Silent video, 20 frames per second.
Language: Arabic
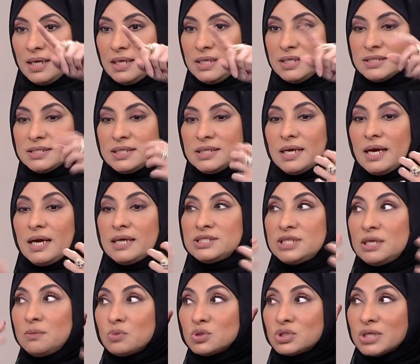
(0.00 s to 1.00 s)
يصير
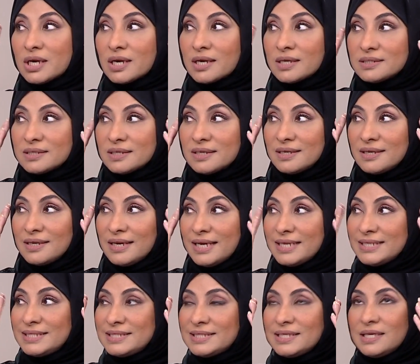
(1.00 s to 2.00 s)
شيء مجرد
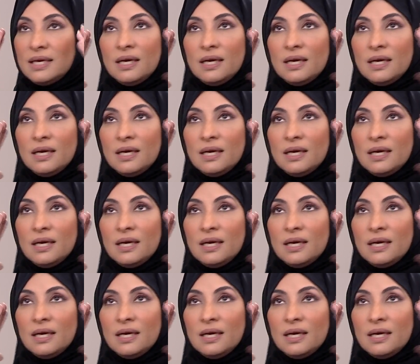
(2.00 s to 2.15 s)
حسي صح.